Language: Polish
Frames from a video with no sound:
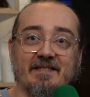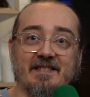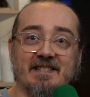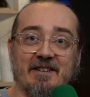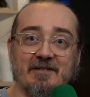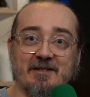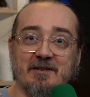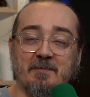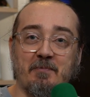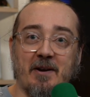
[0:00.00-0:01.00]
zdawać
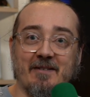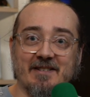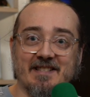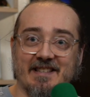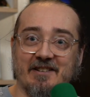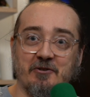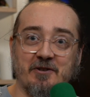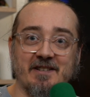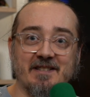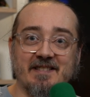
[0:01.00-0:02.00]
sobie sprawę z tego,
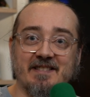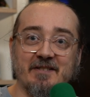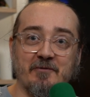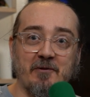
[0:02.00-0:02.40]
że jest e,